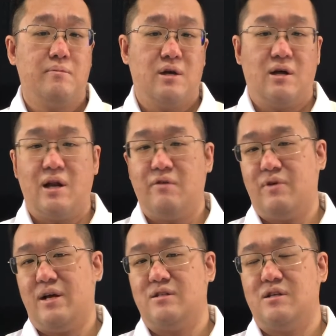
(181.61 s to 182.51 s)
ya live
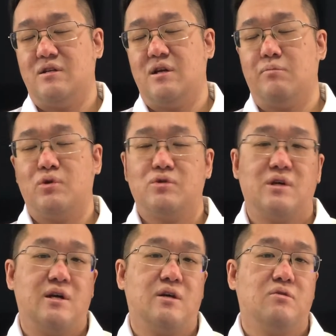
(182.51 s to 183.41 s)
action dan menurut
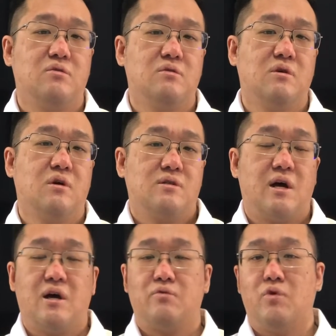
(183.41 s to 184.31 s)
saya itu
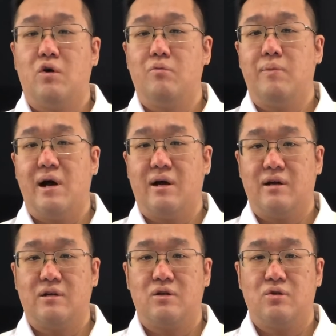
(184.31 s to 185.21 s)
sangat wow
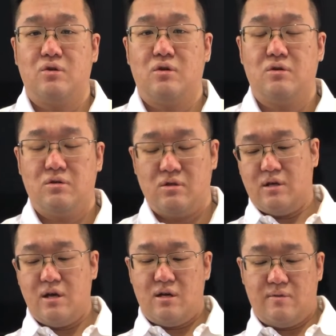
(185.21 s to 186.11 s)
banget gitu ya.
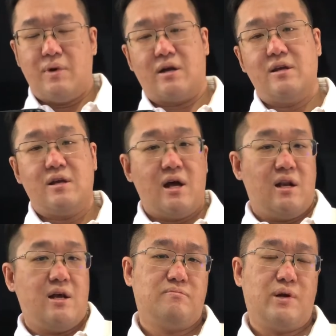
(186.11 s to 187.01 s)
Nah, bagi
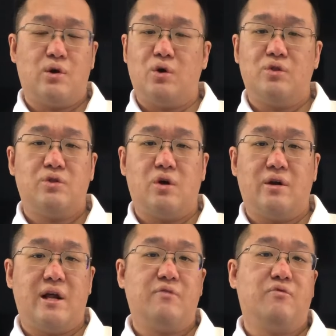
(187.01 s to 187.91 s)
kalian
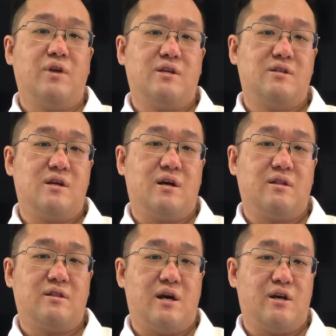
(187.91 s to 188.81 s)
penonton Netflix ya,
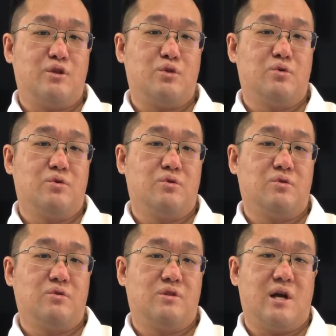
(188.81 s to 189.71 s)
entah
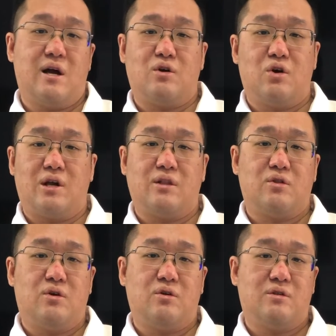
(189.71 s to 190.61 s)
itu drakor
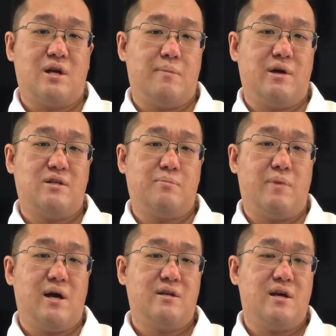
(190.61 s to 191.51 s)
atau drama
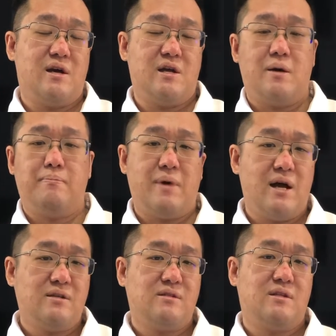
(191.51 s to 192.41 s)
Jepangnya, yang
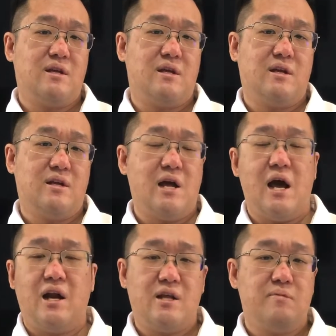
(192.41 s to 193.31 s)
pasti ini
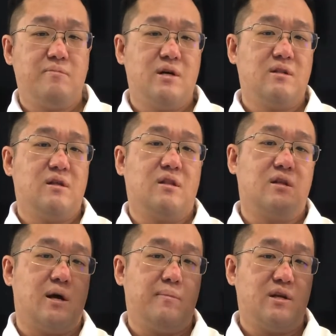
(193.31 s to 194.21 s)
anime dan
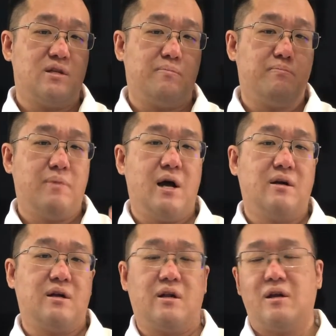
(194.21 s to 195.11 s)
drama
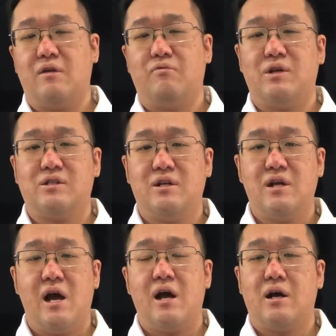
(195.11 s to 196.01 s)
Jepang dari Netflix ini
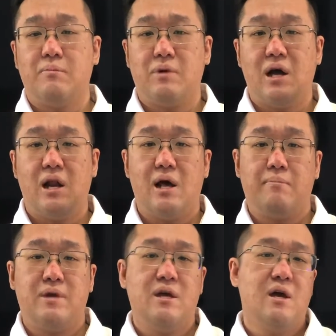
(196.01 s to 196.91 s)
akan
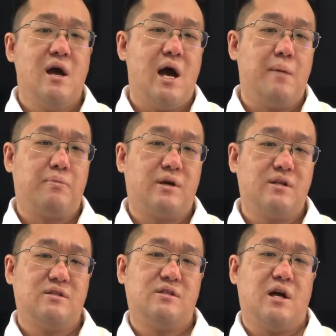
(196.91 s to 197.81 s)
mengalami
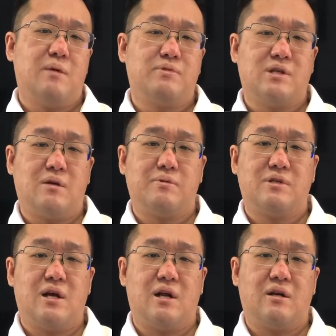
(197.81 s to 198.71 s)
upgrade secara
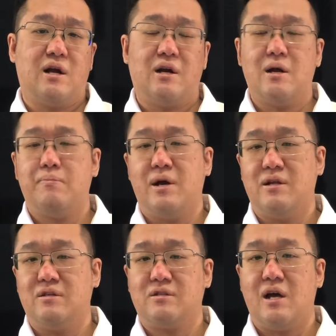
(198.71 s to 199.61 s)
besar-besaran karena
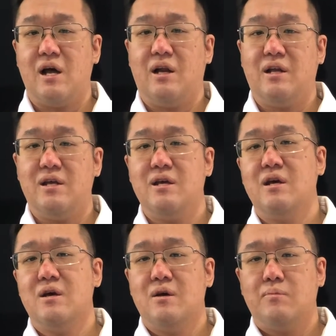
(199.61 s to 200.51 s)
banyak sekali
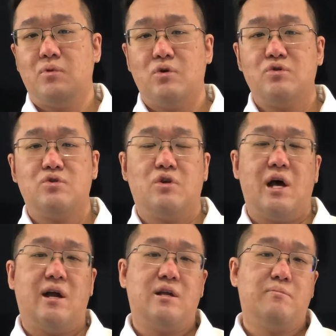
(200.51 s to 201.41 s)
muncul
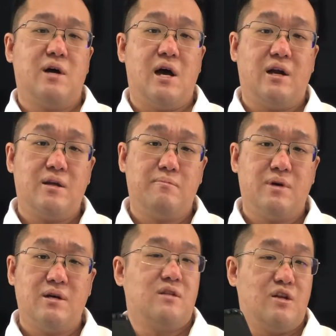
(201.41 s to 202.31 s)

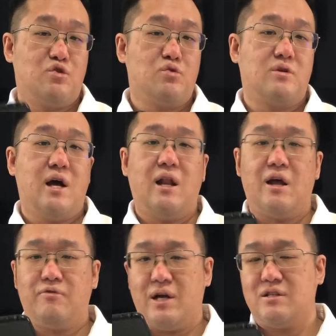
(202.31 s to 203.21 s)
anime-anime dan juga
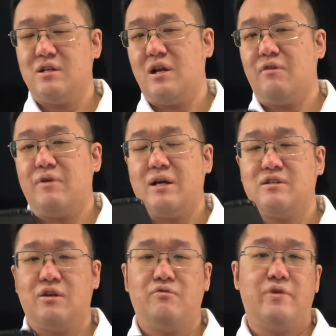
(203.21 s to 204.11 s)
live action live
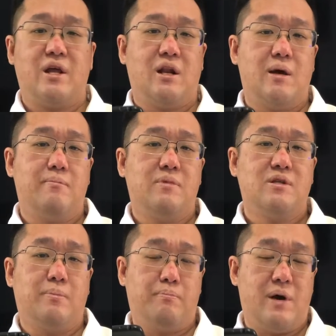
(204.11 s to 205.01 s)
action film
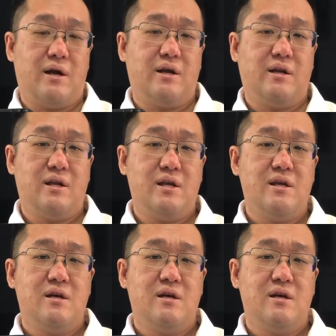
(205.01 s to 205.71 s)
Jepang ini